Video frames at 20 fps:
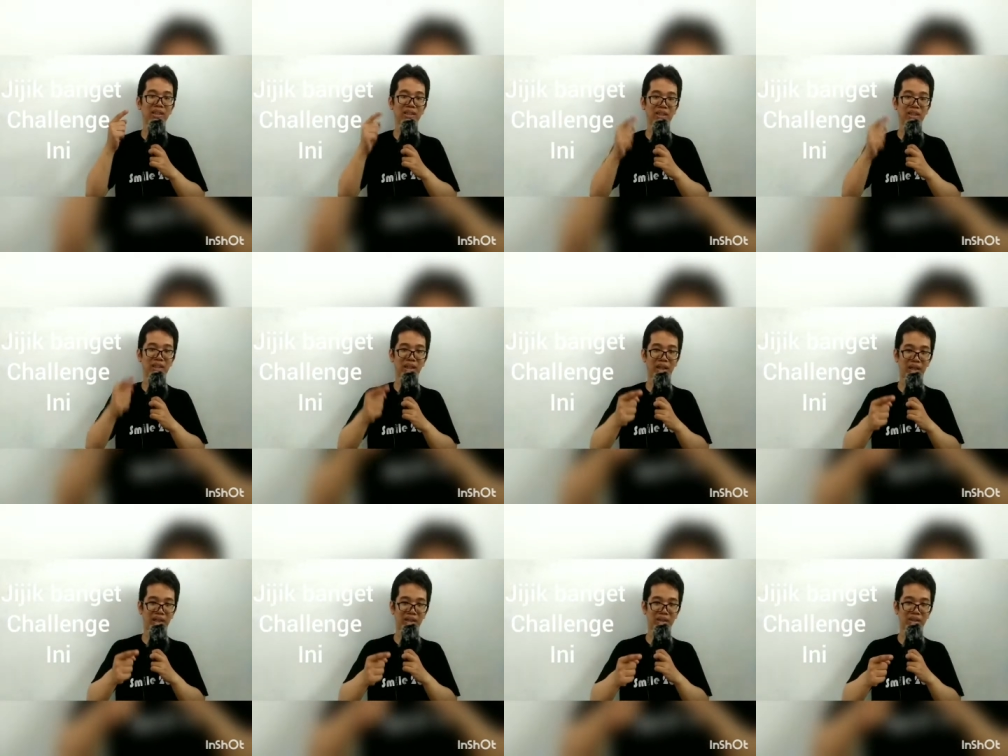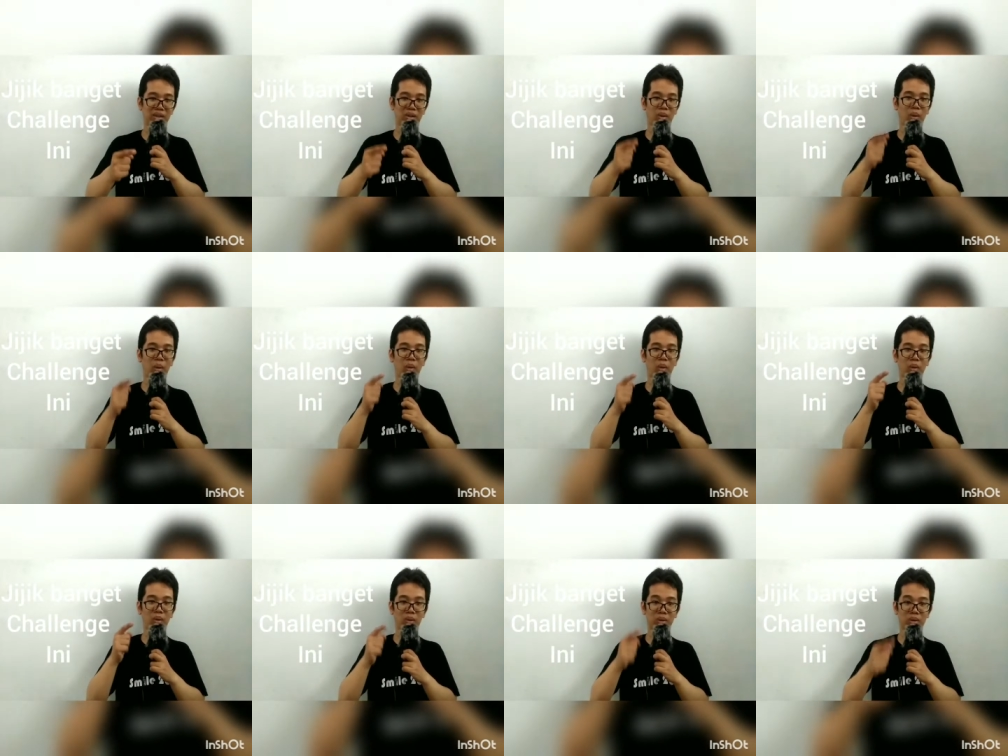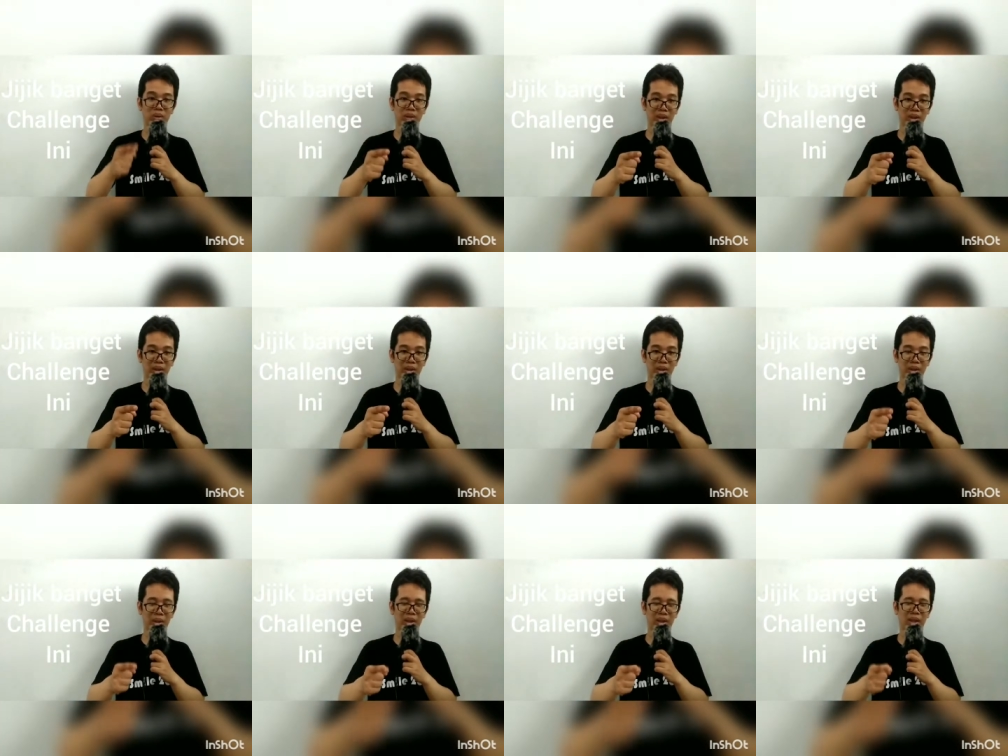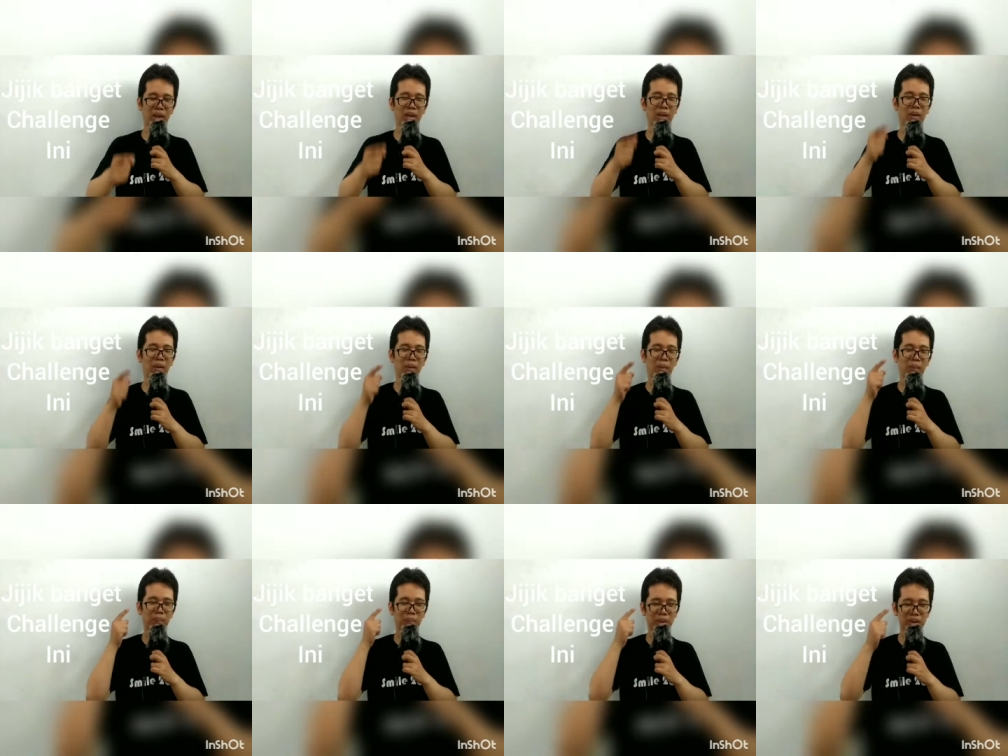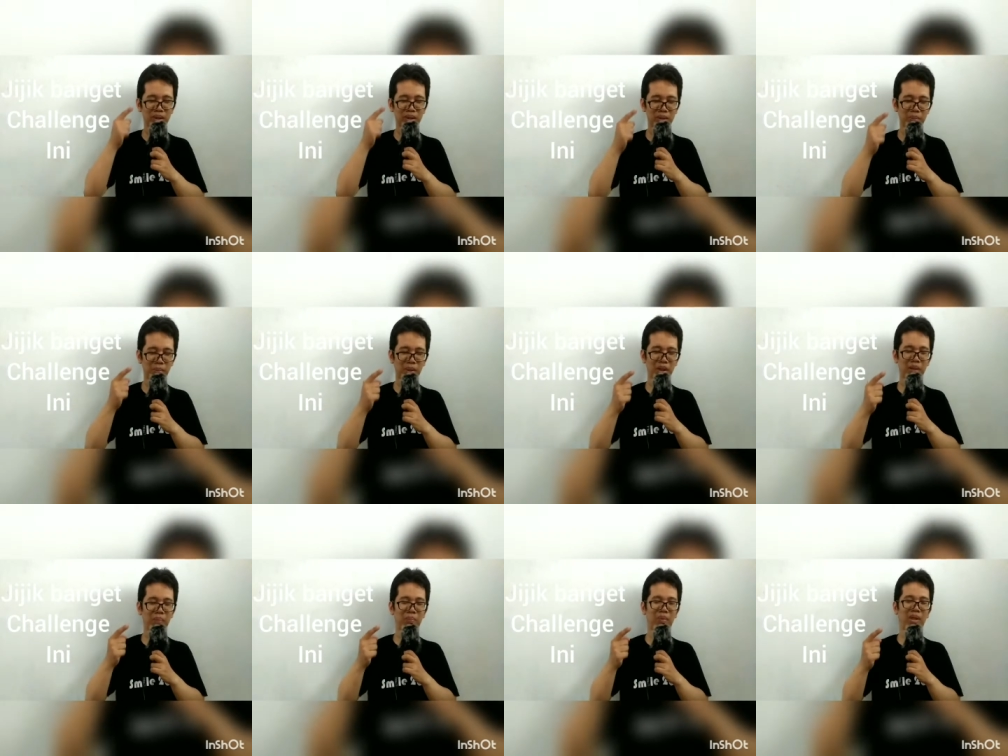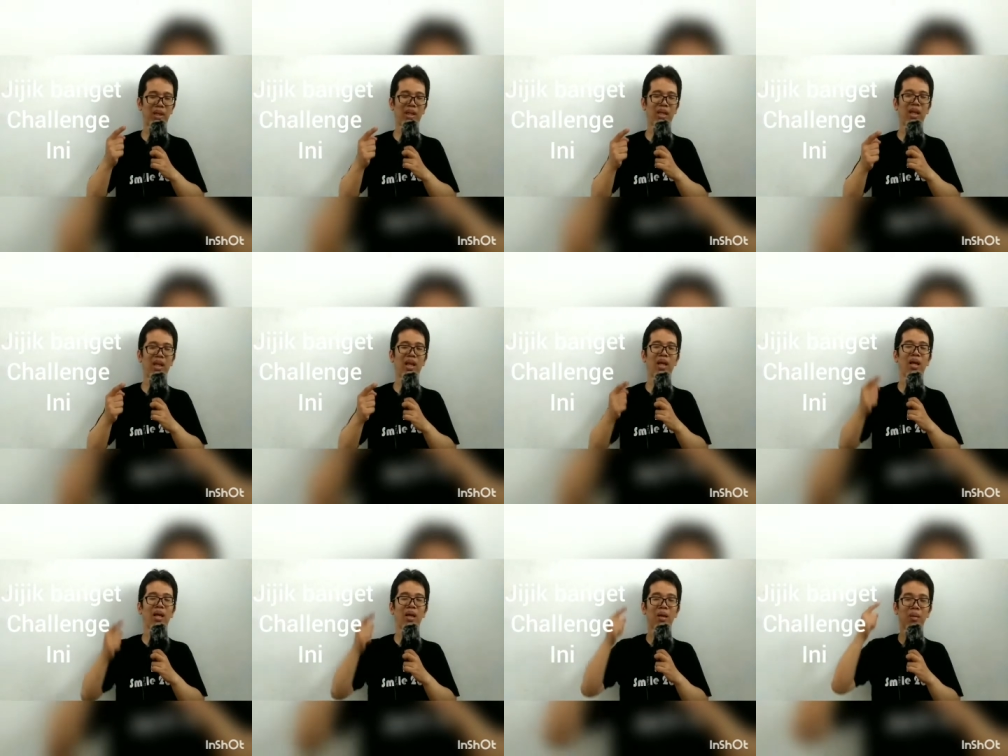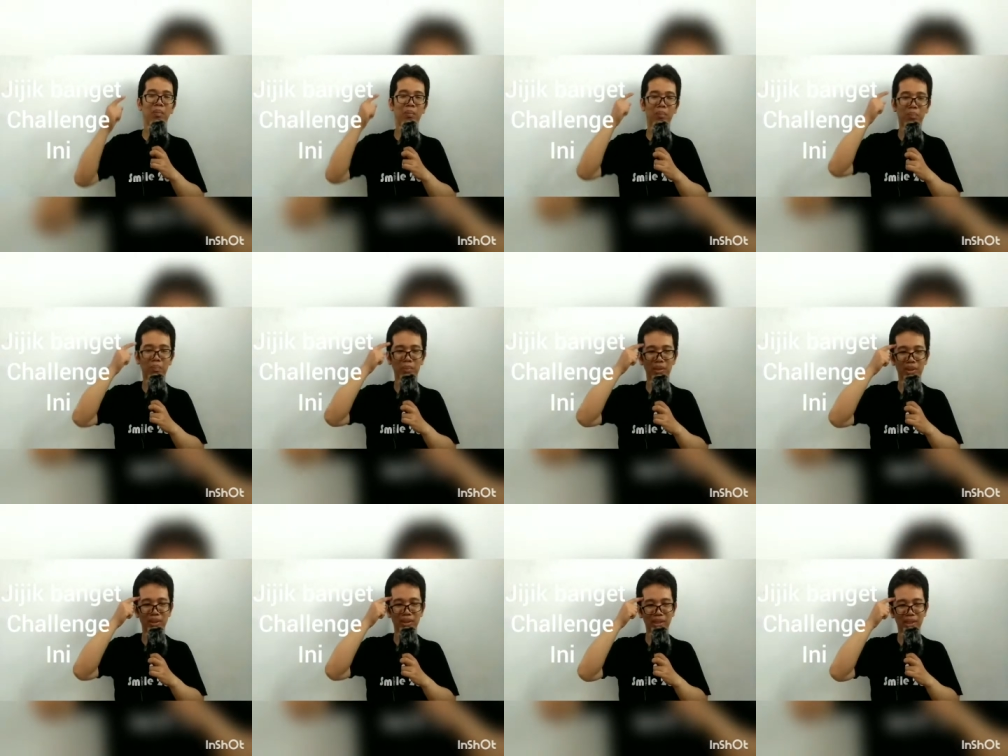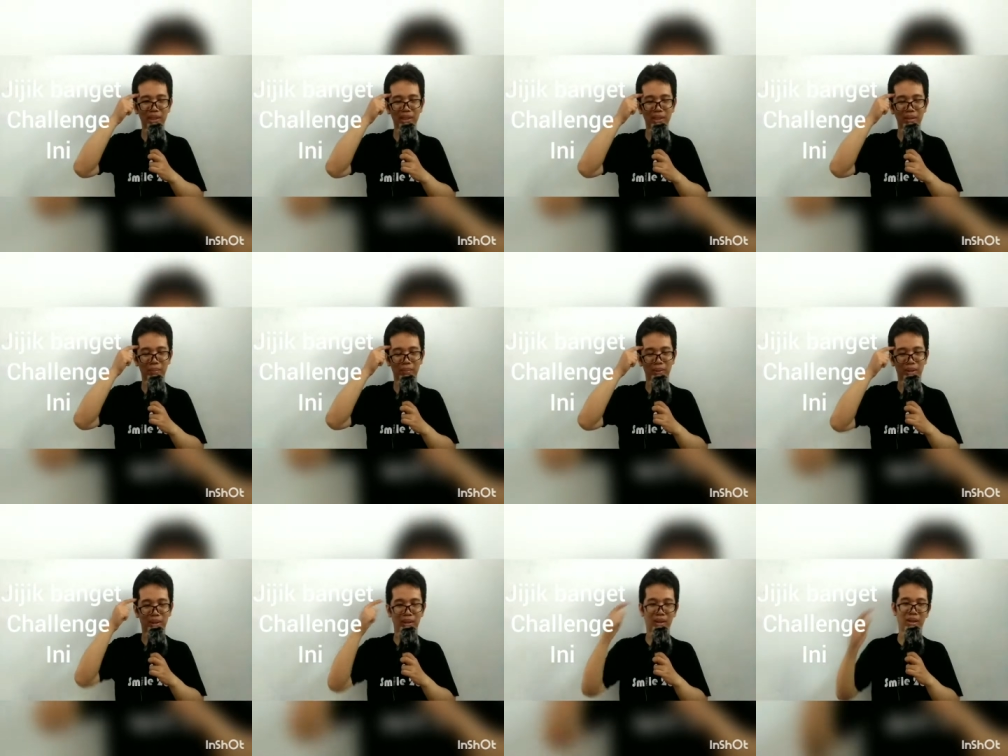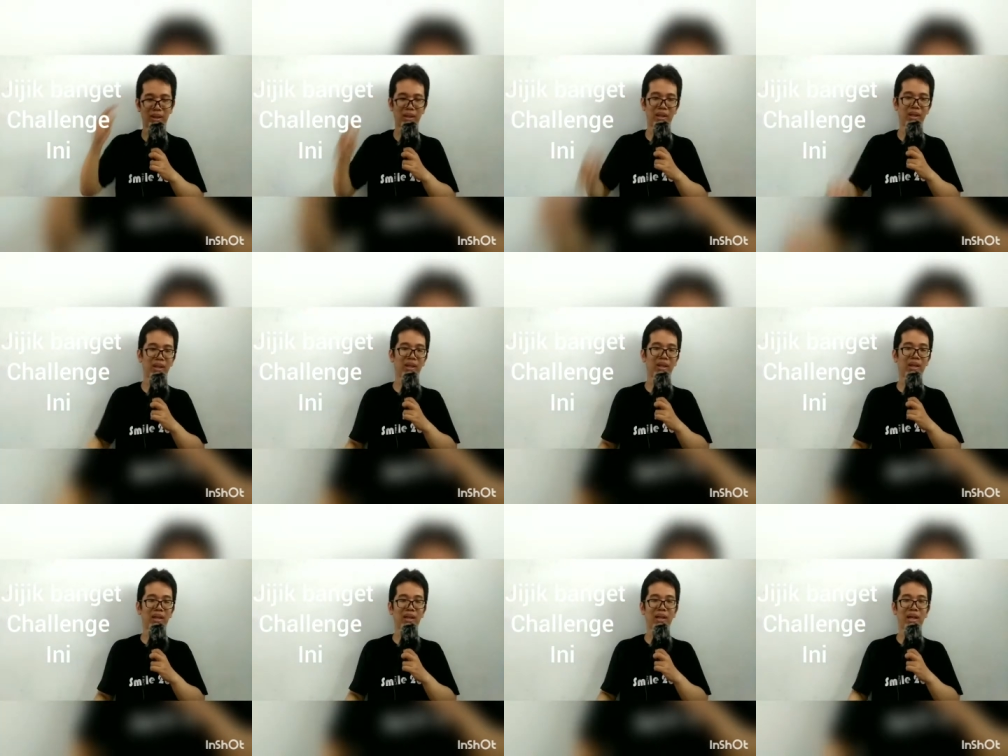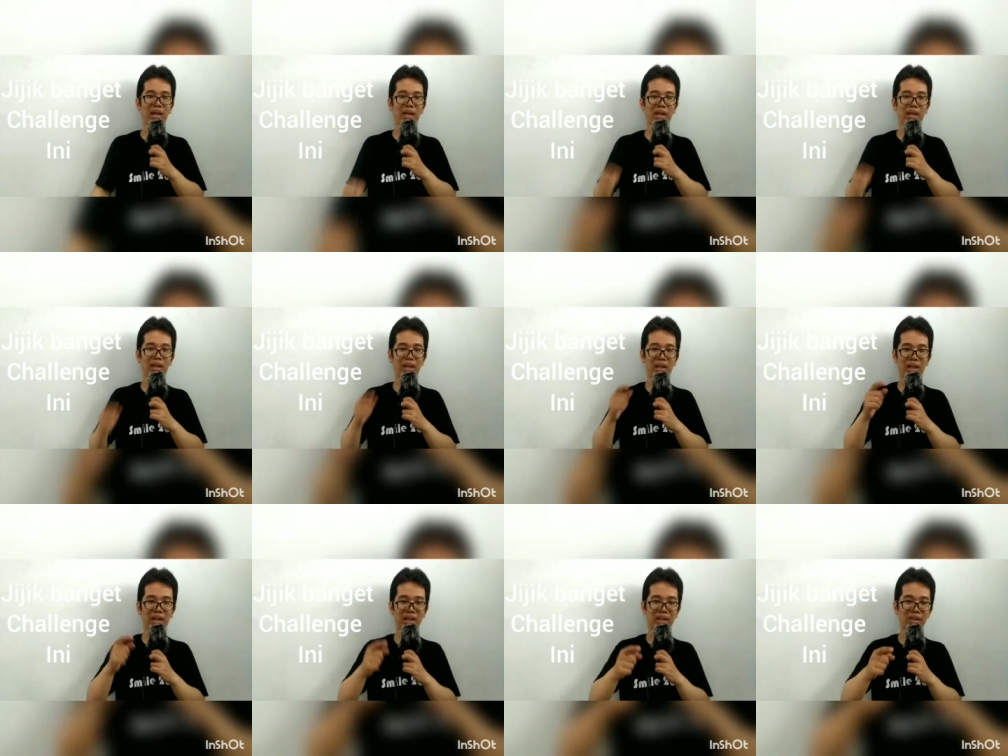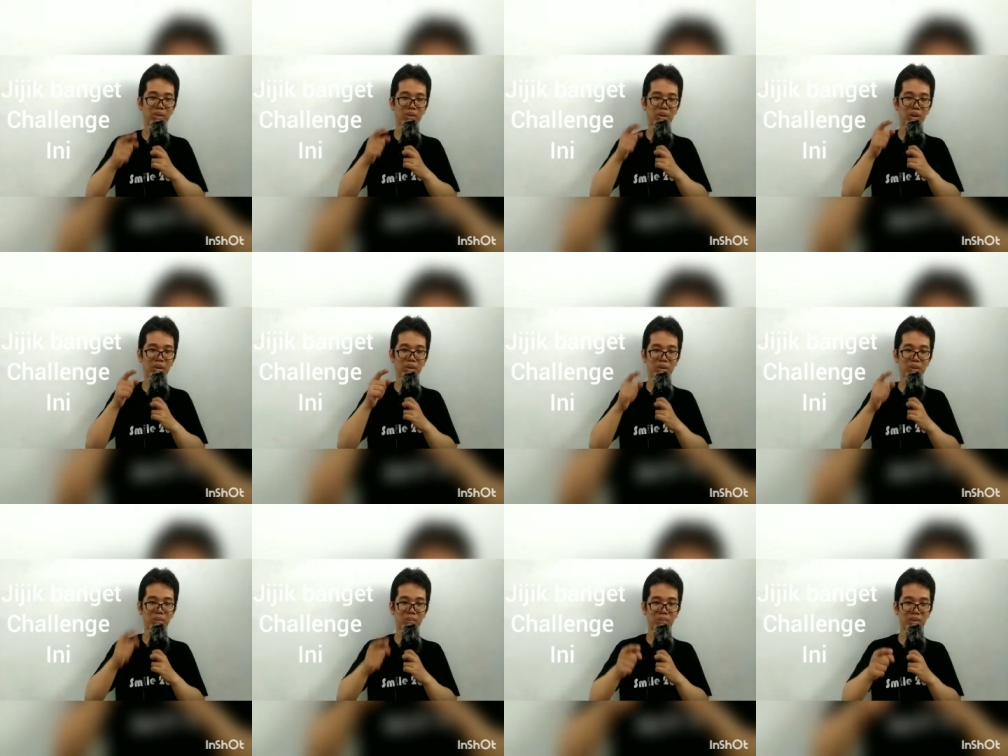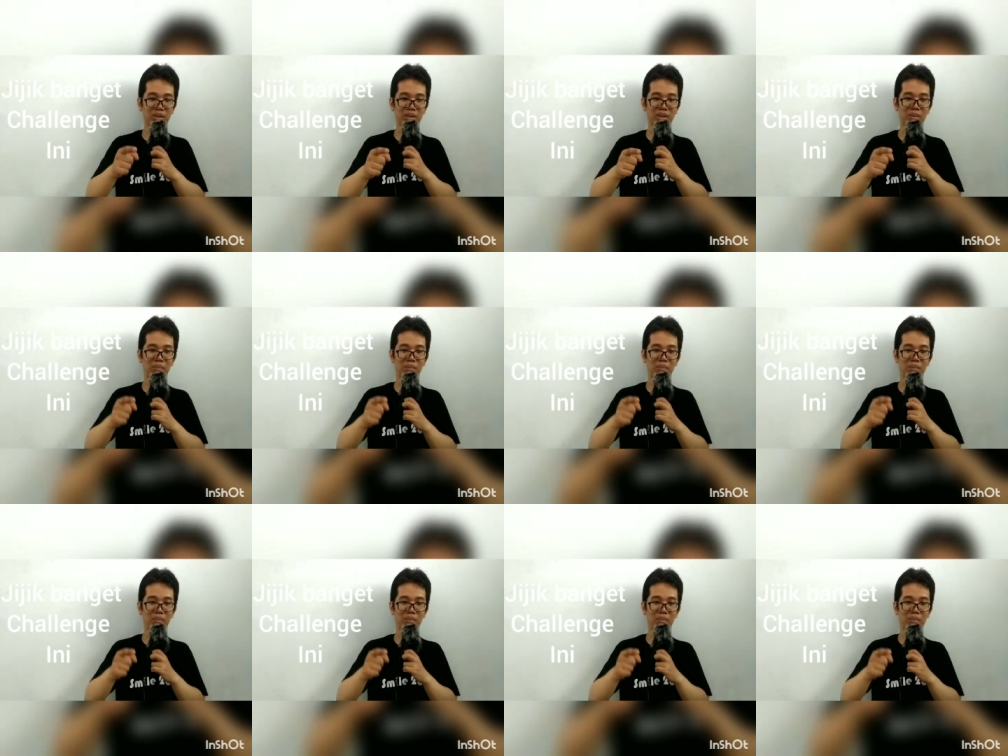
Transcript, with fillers: challenge cockroach challenge ini be smart man be thinkable karena kecoa itu bisa